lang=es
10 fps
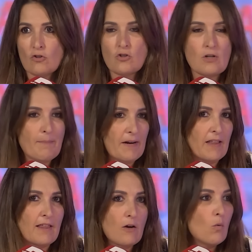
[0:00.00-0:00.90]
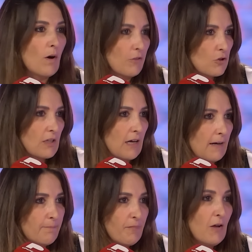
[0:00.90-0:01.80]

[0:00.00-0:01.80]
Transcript: ellos aparecen cuando está